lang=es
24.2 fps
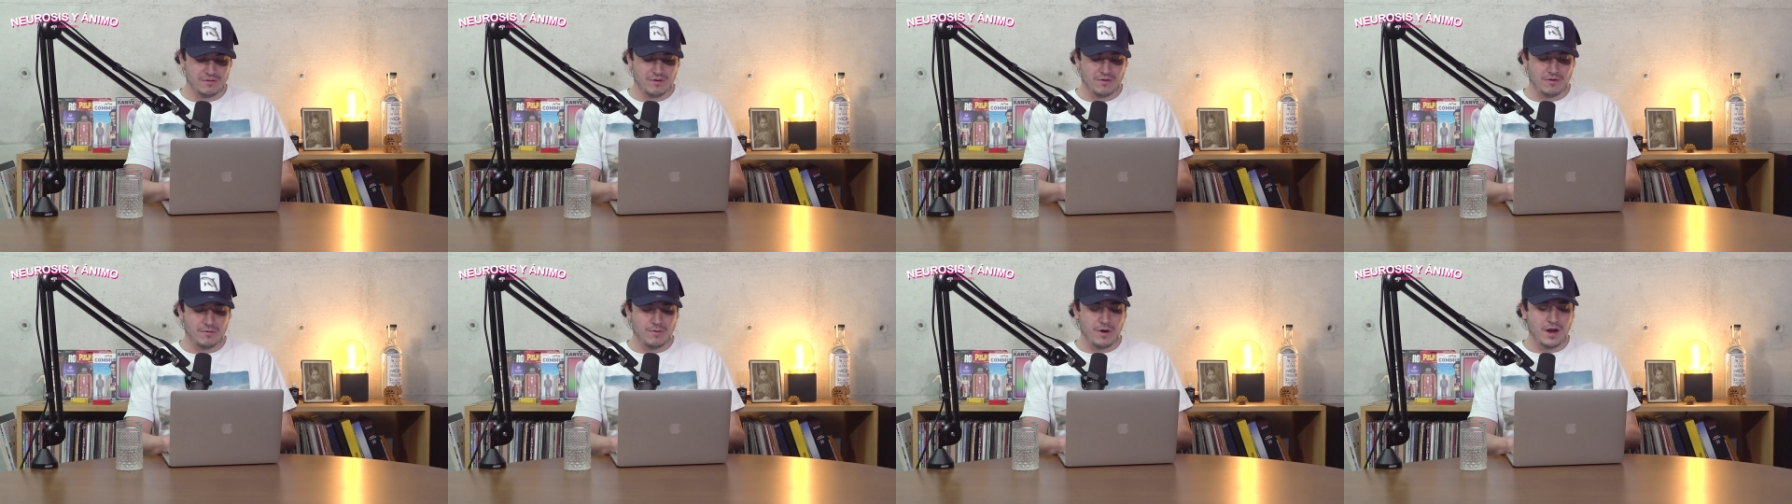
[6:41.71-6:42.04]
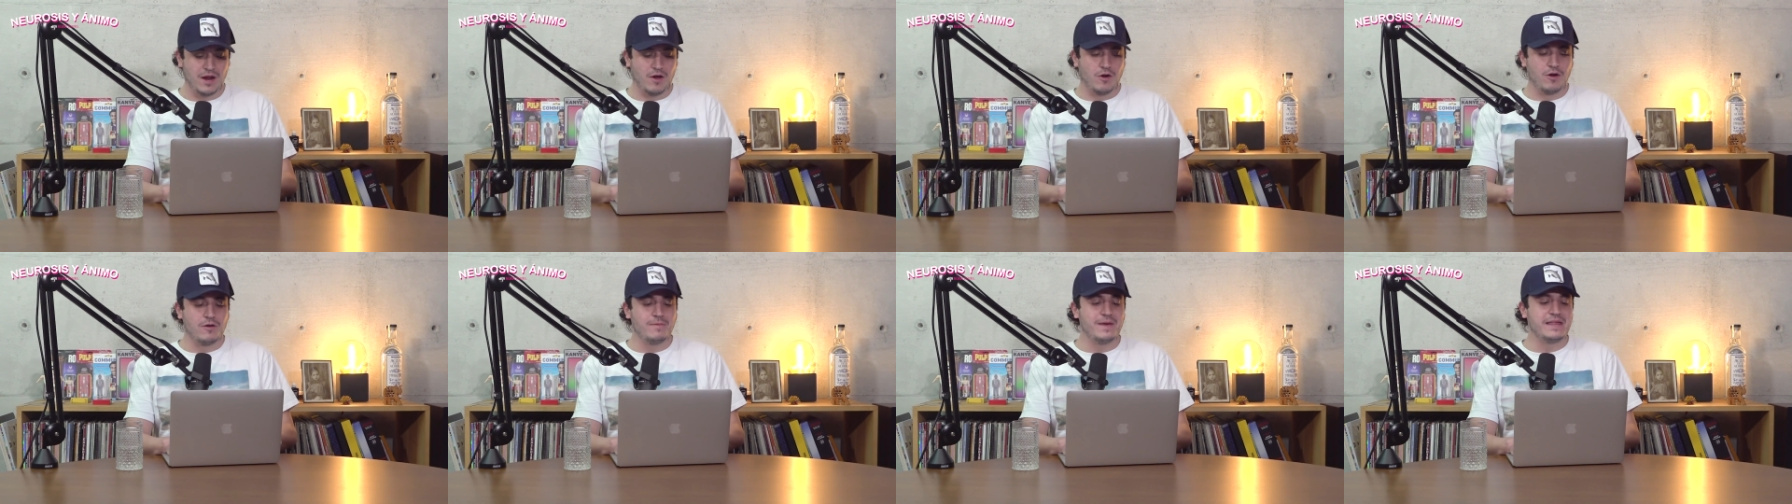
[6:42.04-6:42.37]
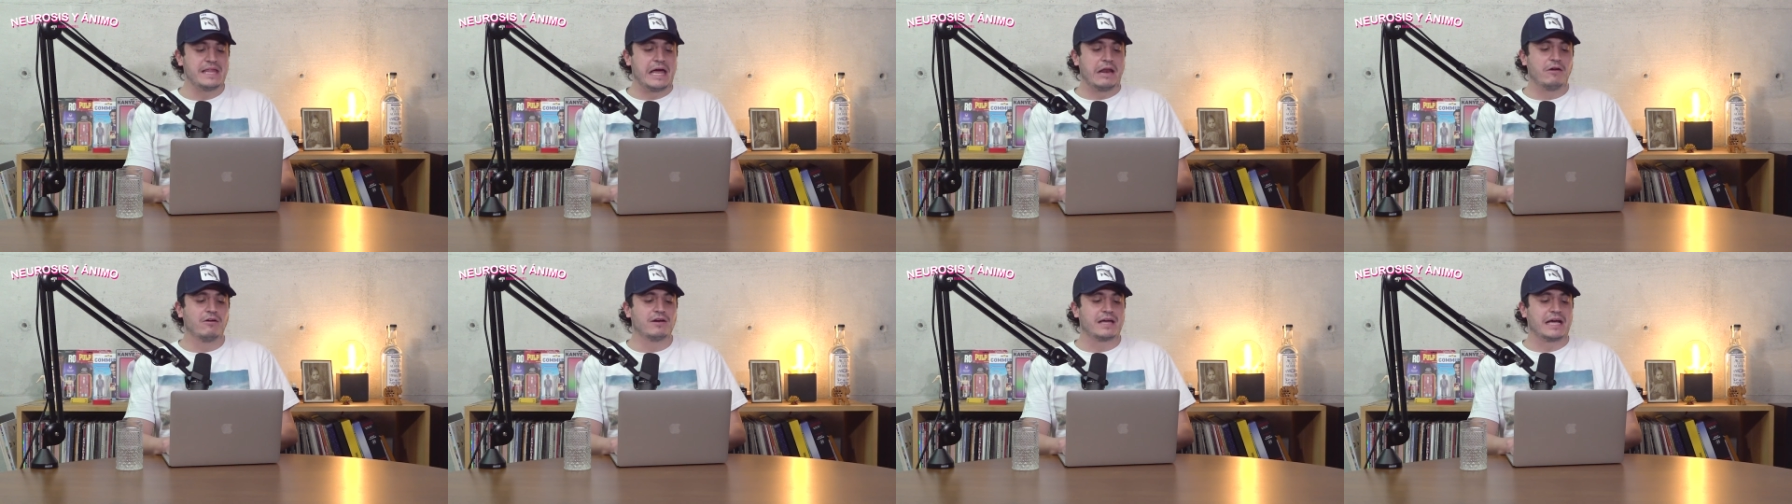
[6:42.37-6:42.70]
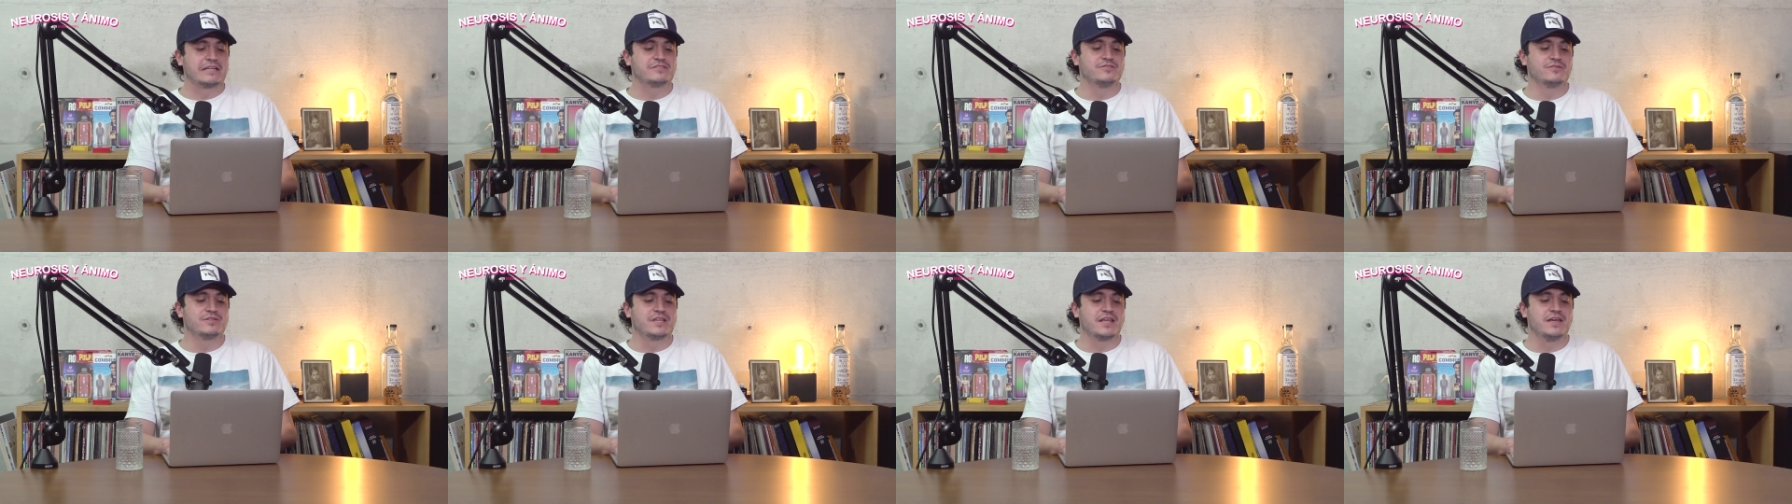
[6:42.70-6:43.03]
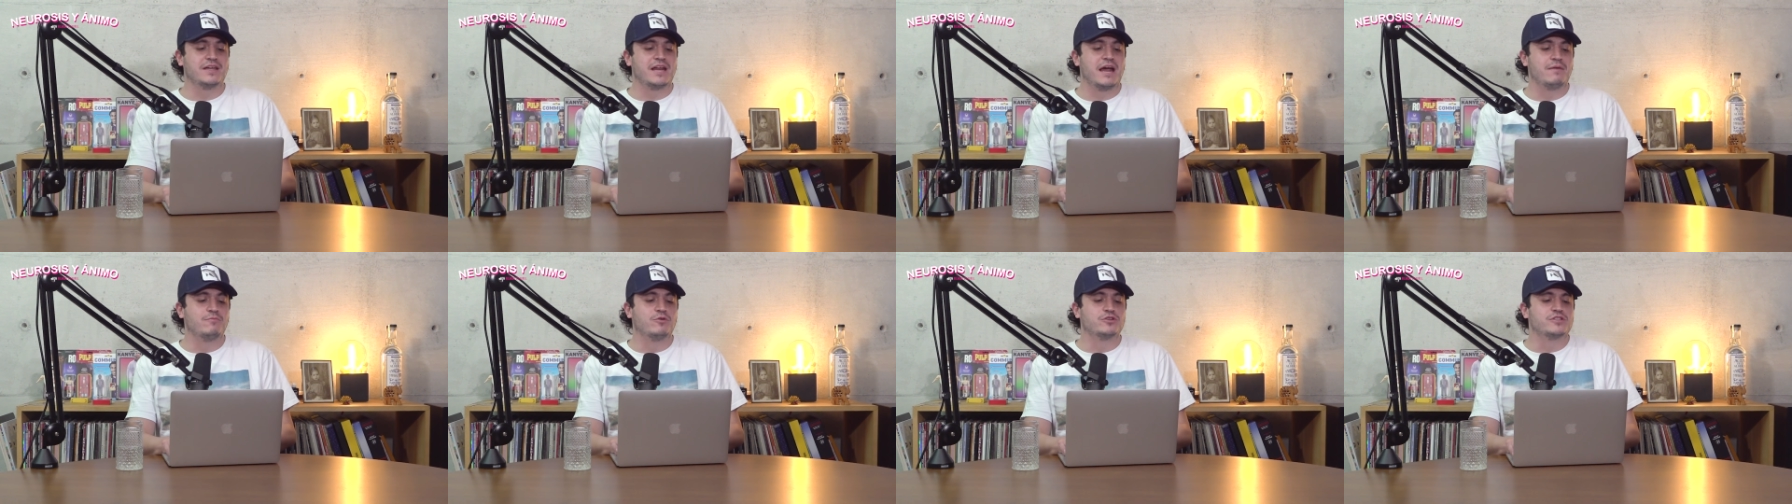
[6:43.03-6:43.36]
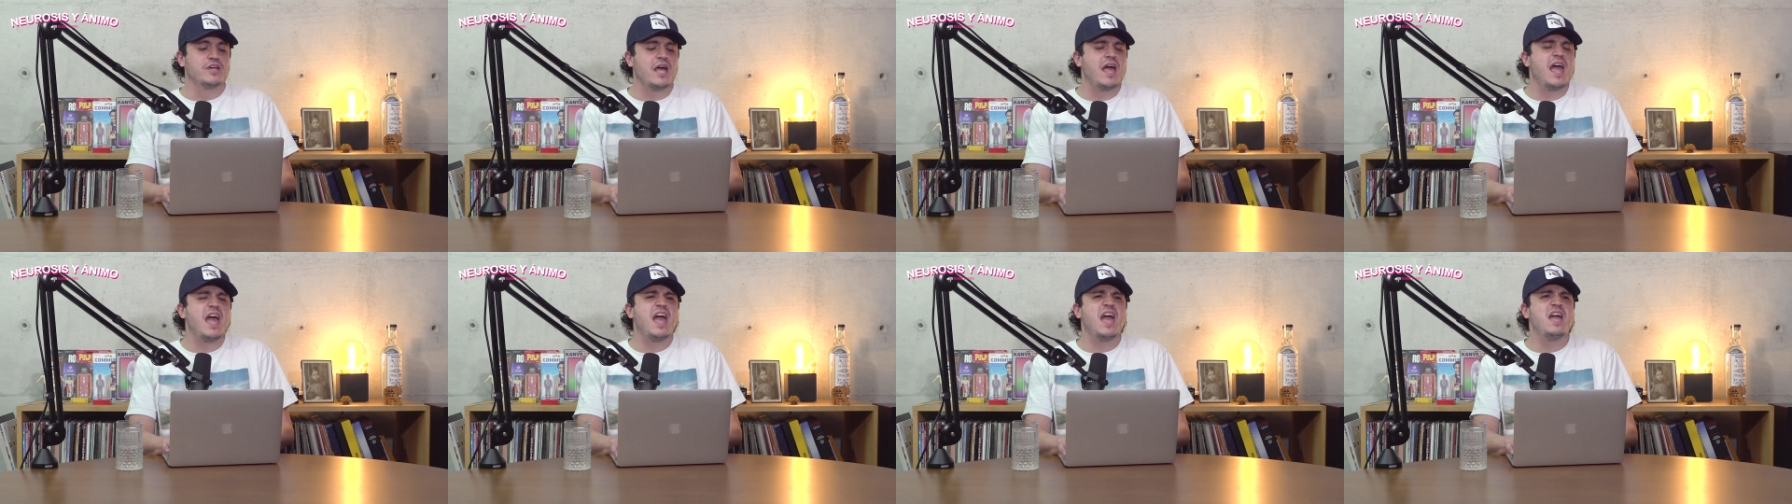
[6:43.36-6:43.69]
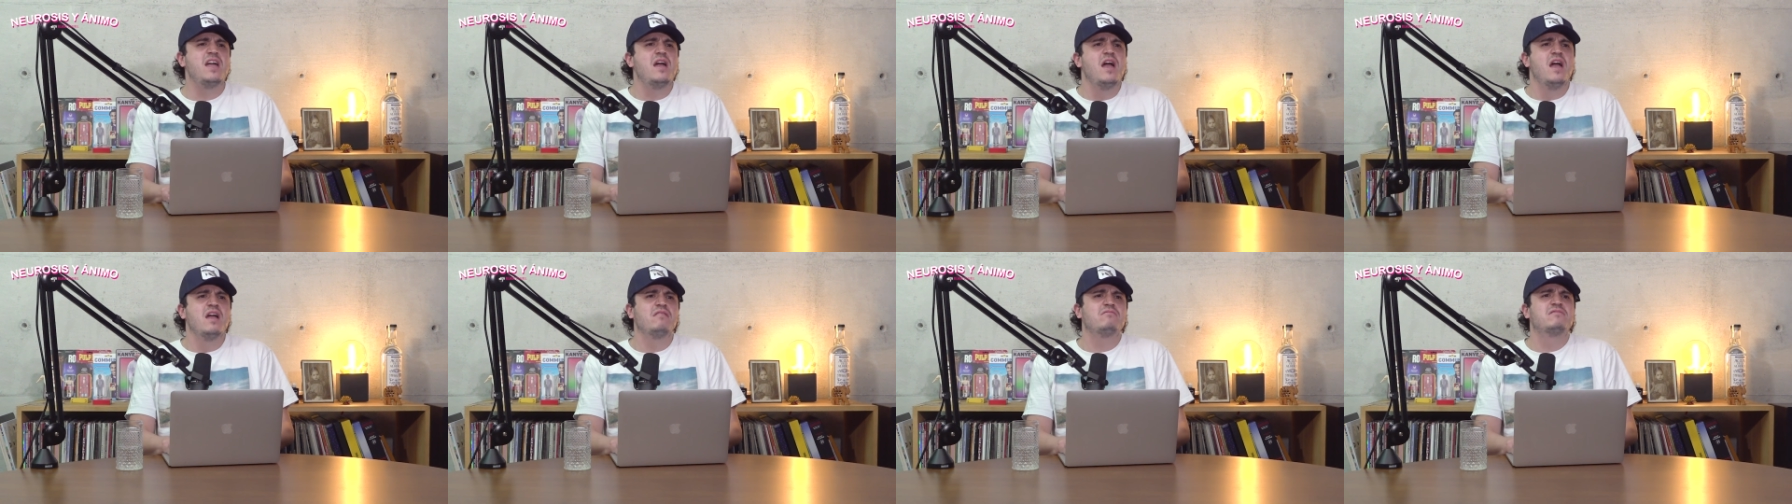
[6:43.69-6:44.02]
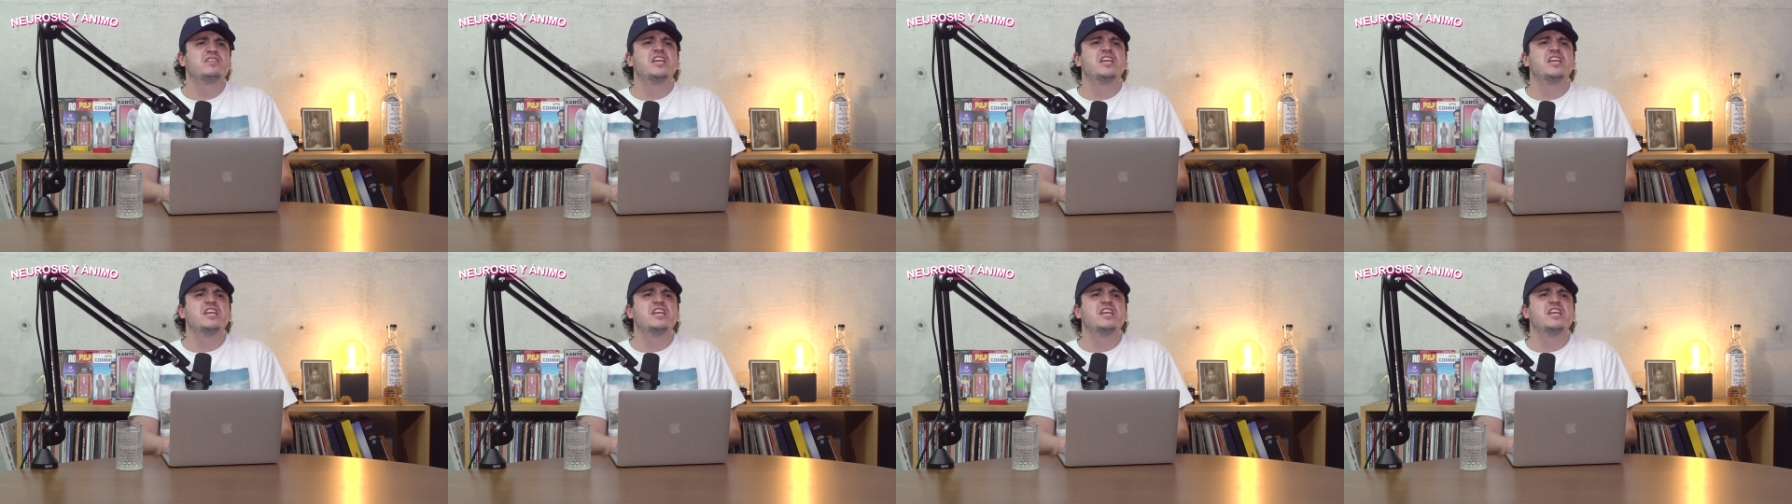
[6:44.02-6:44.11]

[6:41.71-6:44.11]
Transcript: olvídalo, el caso es que diríamos, Ey,